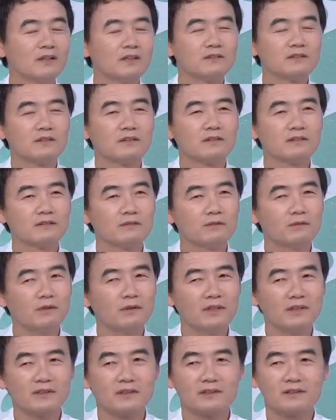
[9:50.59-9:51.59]

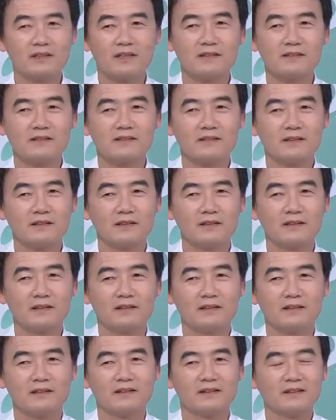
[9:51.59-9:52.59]
정권의
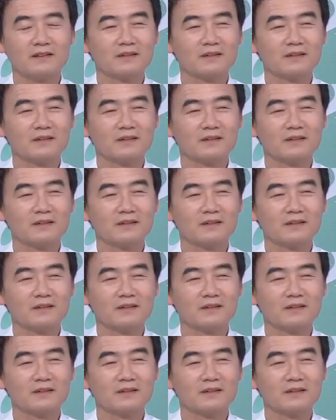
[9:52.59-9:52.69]
정당성이